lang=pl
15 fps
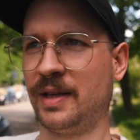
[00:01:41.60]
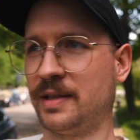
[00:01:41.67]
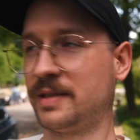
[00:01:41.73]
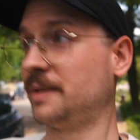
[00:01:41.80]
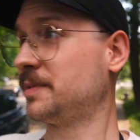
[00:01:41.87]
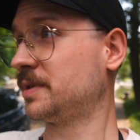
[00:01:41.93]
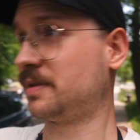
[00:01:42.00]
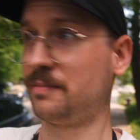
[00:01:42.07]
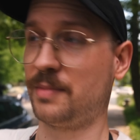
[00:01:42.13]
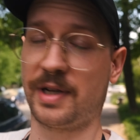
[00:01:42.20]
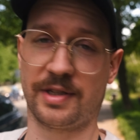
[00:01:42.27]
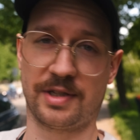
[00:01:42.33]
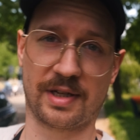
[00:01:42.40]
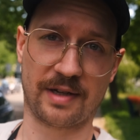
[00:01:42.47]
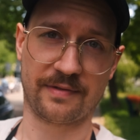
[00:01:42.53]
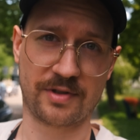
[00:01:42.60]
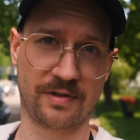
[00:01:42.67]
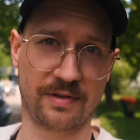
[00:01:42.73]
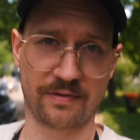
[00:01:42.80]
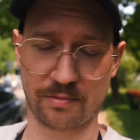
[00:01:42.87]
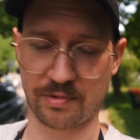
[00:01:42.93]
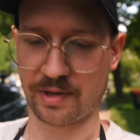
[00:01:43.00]
Sam jestem mega ciekaw,
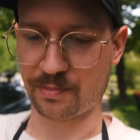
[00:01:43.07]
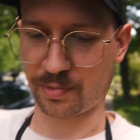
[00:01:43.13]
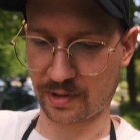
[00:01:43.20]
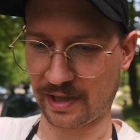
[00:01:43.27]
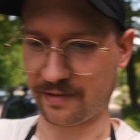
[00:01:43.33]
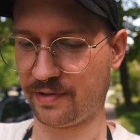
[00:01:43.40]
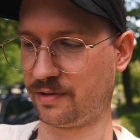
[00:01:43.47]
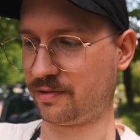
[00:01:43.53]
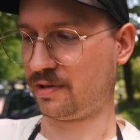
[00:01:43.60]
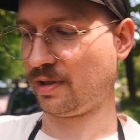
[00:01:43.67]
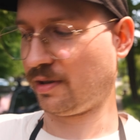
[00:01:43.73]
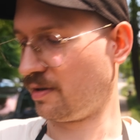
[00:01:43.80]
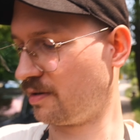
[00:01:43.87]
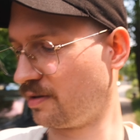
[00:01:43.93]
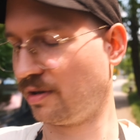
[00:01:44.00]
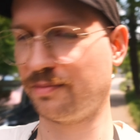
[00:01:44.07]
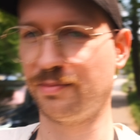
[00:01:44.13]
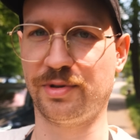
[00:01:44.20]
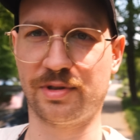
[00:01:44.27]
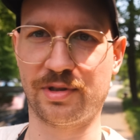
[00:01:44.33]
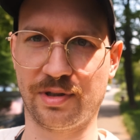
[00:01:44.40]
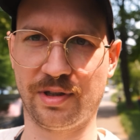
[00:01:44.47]
czy w ogóle potrafię coś takiego
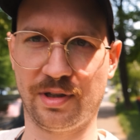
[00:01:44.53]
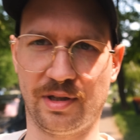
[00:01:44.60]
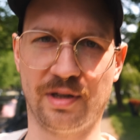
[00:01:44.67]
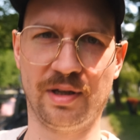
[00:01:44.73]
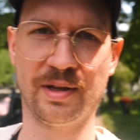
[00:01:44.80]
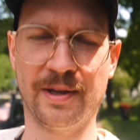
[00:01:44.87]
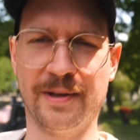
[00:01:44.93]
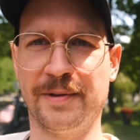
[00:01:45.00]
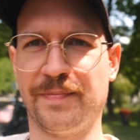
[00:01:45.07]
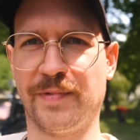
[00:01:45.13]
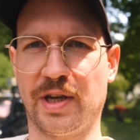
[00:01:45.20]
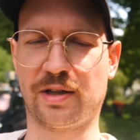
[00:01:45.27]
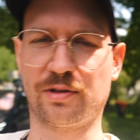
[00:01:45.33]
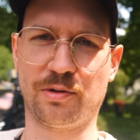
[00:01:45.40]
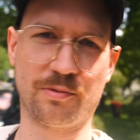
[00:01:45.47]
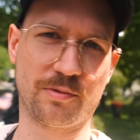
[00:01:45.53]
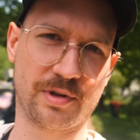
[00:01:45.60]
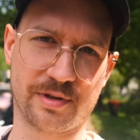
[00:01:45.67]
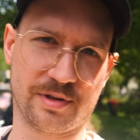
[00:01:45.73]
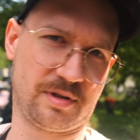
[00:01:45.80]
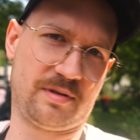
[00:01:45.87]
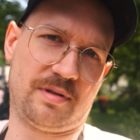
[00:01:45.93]
robić i jak to
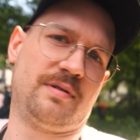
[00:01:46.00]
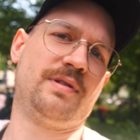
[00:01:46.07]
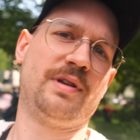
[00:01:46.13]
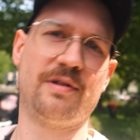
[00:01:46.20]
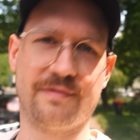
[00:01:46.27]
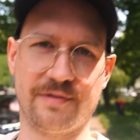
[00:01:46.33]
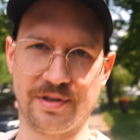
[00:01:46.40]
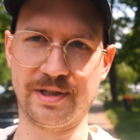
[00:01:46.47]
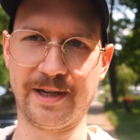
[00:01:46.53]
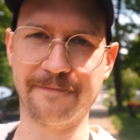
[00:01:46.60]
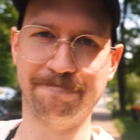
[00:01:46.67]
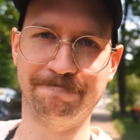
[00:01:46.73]
ugryźć i co z tego wyjdzie.